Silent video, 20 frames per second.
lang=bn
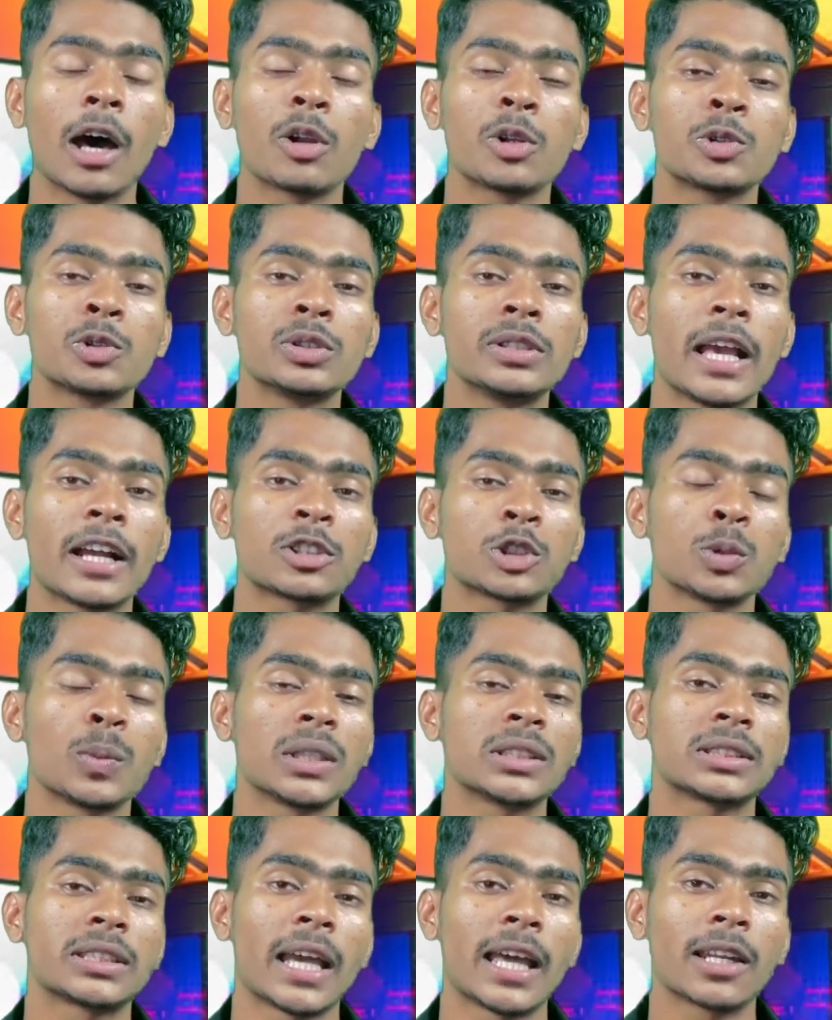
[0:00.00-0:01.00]
আরও যদি একশো
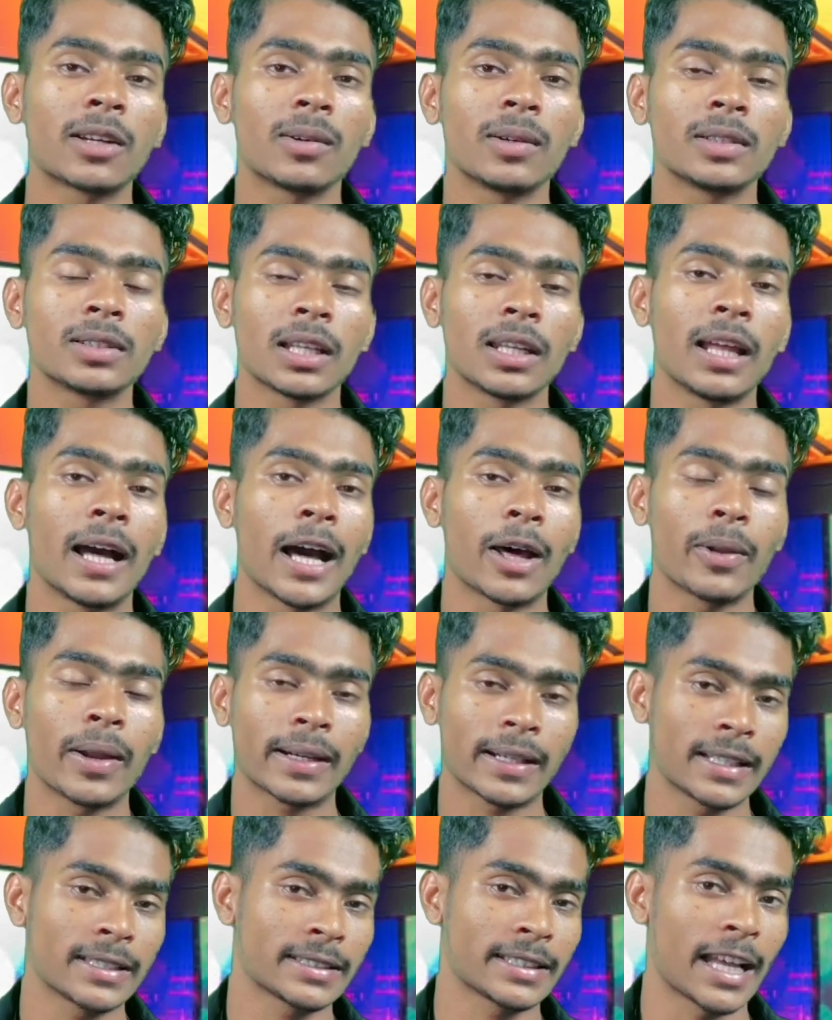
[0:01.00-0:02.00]
বার স্ক্যান করেন তাহলে আরও
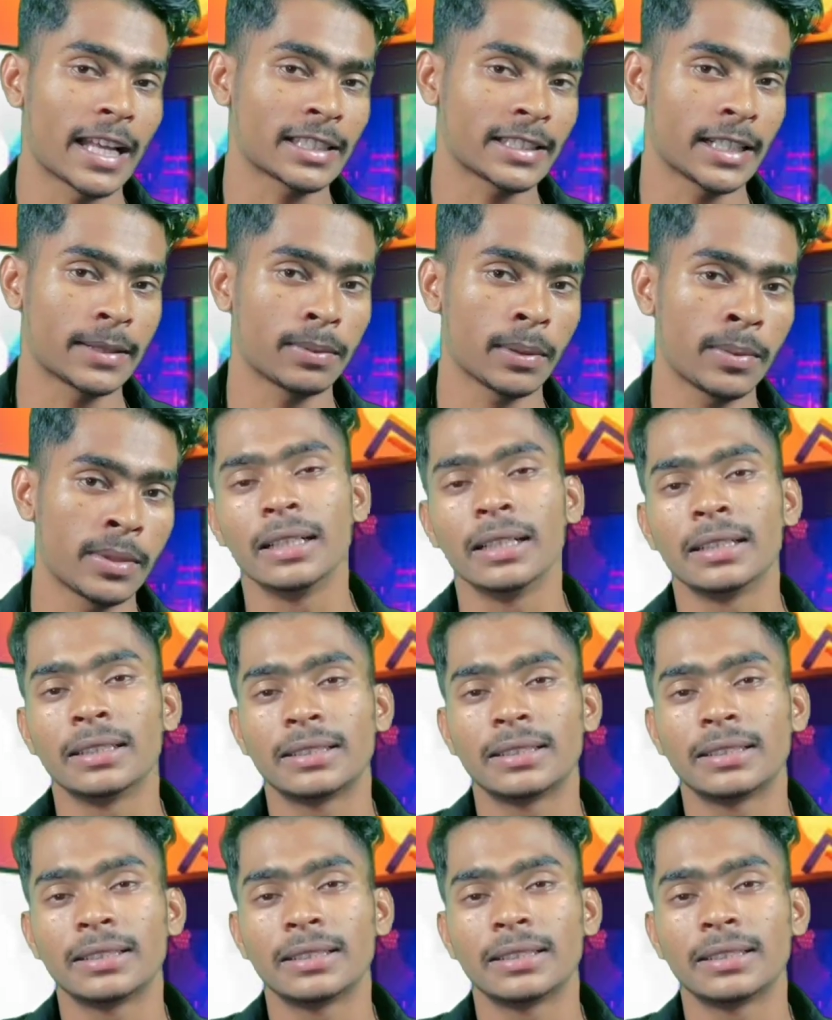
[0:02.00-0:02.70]
একটা স্ক্যাচ কার্ড পাবেন